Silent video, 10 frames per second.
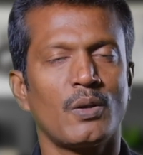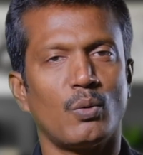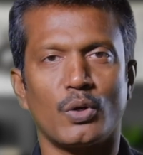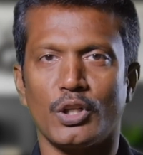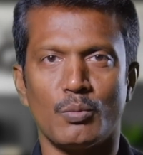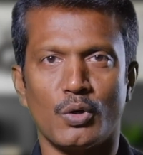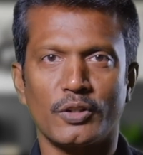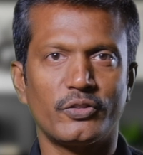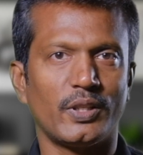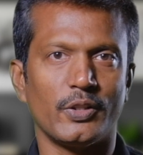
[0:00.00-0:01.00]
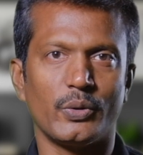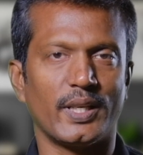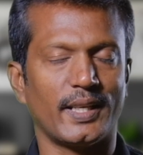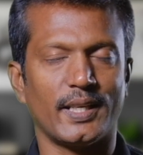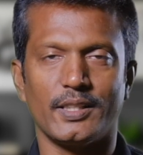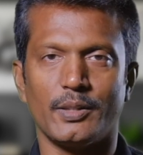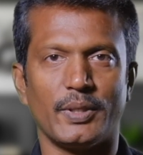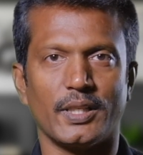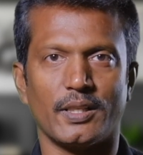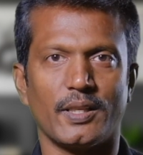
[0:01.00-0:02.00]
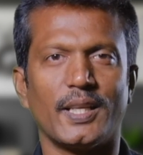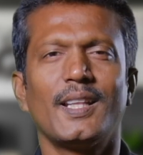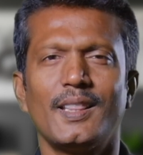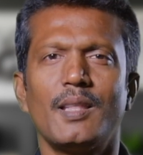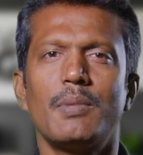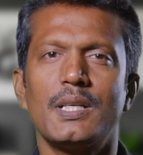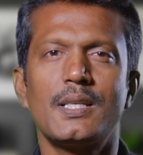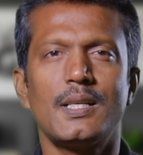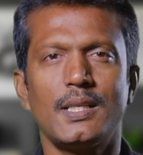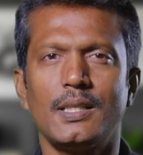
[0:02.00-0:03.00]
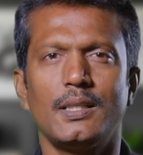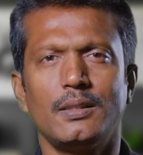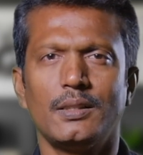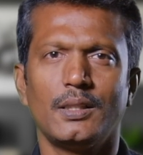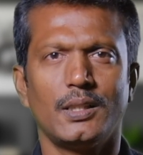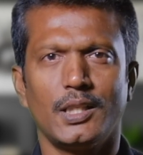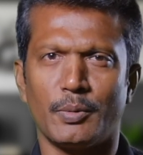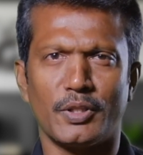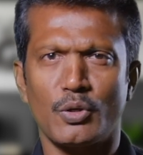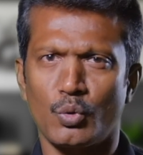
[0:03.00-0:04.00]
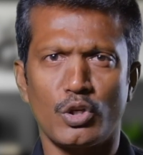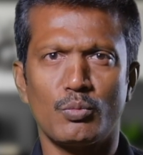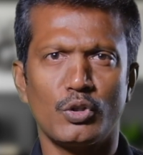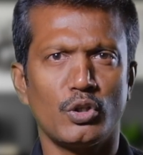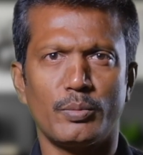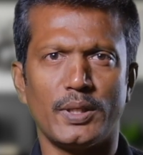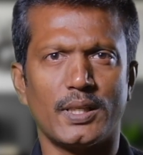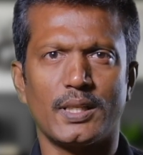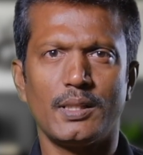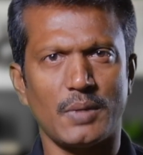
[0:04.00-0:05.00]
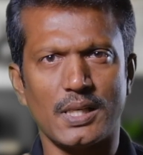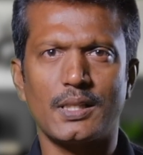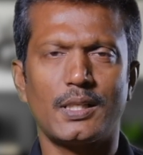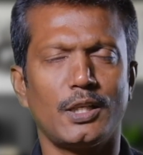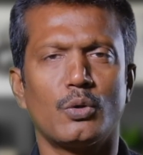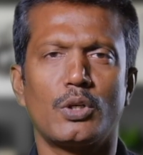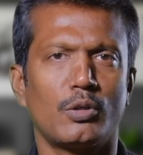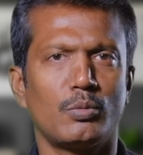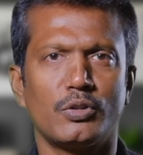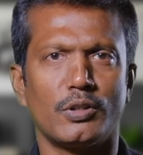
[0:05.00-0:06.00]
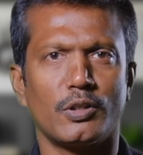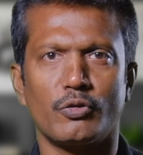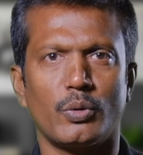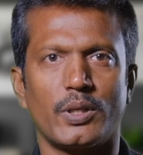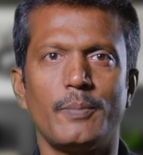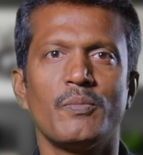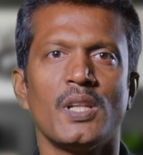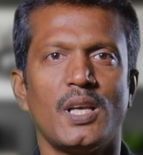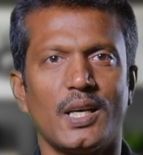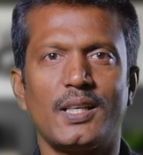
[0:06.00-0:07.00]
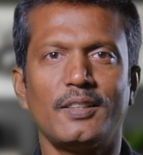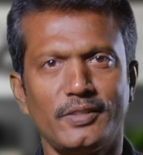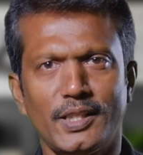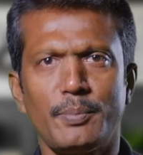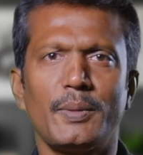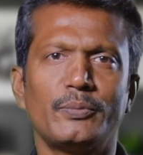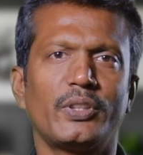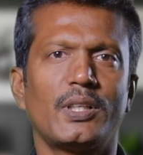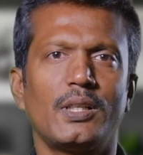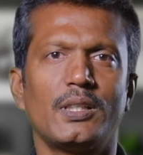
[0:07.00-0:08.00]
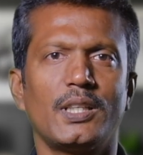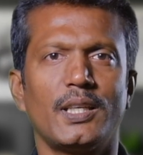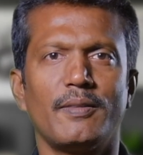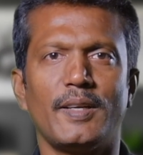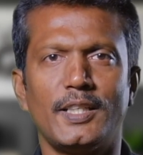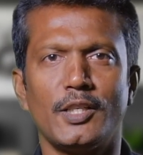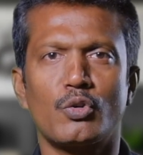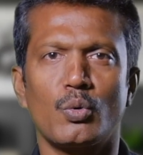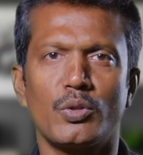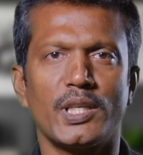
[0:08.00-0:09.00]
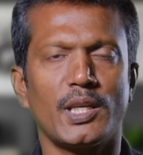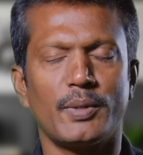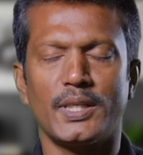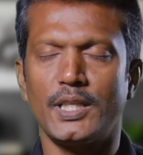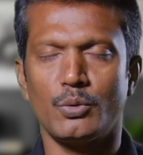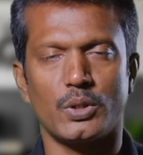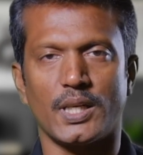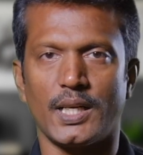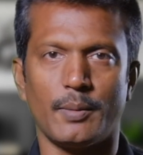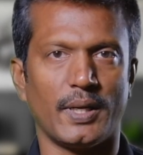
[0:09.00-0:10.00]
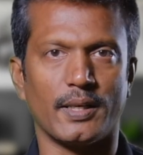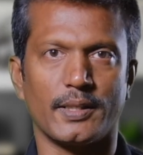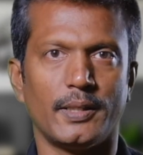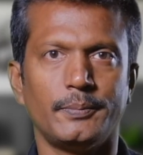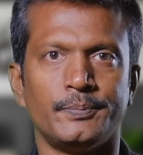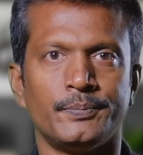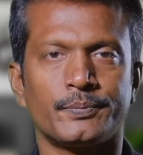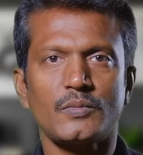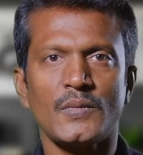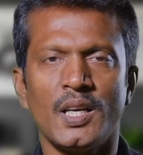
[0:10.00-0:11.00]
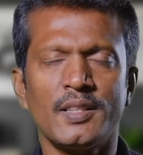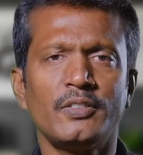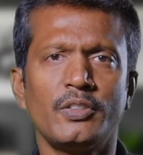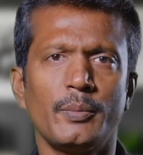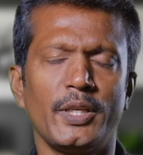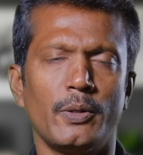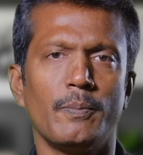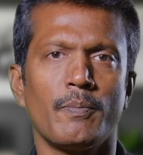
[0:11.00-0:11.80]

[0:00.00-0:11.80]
உங்களுக்கு போனஸ்லாம் எதுவும் கிடைக்காது அப்படிங்கிறது ஏன்னா இந்த பட்ஜெட்டுக்கு இப்படி தான் கொடுக்க முடியும் அப்படிங்கிறது மார்க்கெட்டில் என்னோட அனுபவத்தில் நான் சொல்கிறேன் அதனால் சிறப்பு அம்சங்களுக்கு நீங்கள் வெயிட்டேஜ் கொடுத்தீங்க அப்படின்னா அது ஒரு நல்ல பிளான் தான் அதே சமயம்